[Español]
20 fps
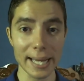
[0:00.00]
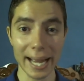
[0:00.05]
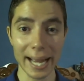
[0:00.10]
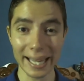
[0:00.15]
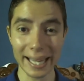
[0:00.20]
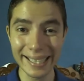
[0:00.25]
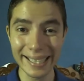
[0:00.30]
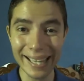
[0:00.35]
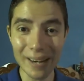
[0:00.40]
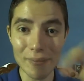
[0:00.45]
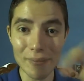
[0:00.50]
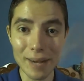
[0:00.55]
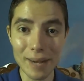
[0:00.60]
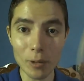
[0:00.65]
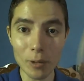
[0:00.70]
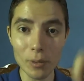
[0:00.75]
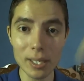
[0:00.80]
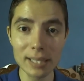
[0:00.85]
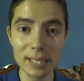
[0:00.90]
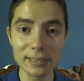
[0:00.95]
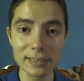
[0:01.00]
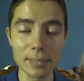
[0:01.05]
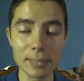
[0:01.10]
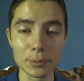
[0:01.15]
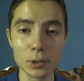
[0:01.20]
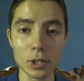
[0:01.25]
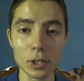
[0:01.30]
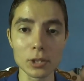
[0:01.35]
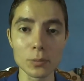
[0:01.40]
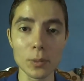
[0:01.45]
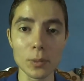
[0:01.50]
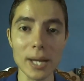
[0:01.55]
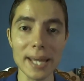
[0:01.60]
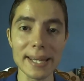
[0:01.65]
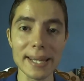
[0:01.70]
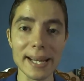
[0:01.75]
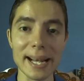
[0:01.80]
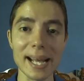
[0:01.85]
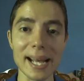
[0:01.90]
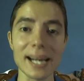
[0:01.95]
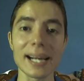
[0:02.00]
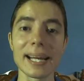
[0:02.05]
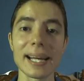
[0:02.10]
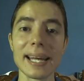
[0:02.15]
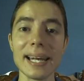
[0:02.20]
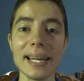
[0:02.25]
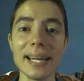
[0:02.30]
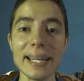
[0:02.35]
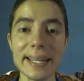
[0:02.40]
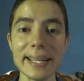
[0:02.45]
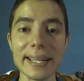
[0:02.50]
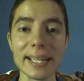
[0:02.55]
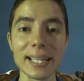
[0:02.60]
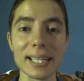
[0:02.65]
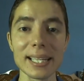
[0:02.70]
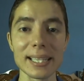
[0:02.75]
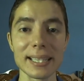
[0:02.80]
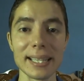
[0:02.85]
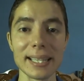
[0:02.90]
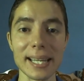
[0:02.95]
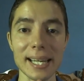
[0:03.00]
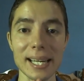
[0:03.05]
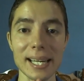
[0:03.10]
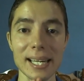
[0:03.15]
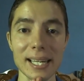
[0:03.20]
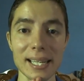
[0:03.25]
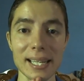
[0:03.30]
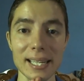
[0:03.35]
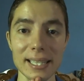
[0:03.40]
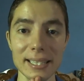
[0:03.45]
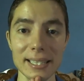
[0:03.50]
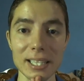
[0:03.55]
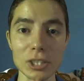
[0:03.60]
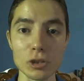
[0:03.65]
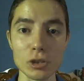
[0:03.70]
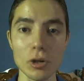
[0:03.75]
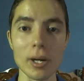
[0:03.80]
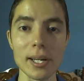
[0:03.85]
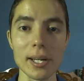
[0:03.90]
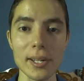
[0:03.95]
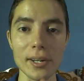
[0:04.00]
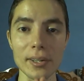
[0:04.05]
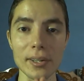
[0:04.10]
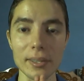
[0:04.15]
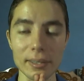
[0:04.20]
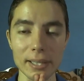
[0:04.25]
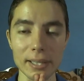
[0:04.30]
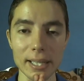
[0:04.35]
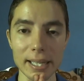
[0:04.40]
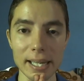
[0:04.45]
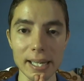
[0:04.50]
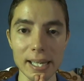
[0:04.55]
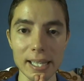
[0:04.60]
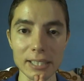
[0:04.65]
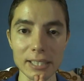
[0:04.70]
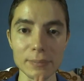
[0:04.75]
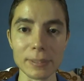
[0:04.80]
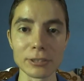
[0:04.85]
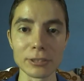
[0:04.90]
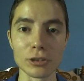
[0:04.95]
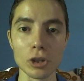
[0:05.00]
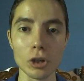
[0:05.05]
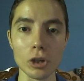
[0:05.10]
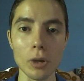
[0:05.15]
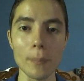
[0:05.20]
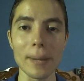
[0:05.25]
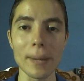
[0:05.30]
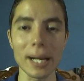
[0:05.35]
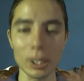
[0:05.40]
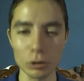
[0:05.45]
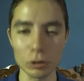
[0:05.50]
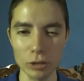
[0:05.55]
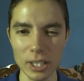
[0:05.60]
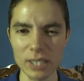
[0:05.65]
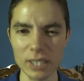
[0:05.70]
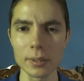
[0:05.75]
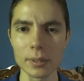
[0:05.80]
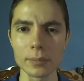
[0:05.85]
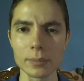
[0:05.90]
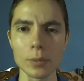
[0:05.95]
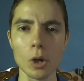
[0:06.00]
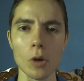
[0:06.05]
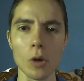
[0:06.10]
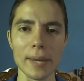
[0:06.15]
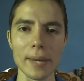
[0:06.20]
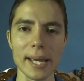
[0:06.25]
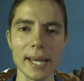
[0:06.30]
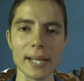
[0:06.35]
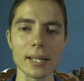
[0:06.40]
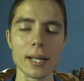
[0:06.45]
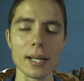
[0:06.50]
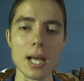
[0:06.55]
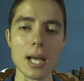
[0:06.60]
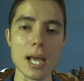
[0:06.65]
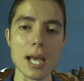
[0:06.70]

Aquí abajo en la descripción les voy a dejar el link del, trailer que les menciono para que ustedes mismos lo vean.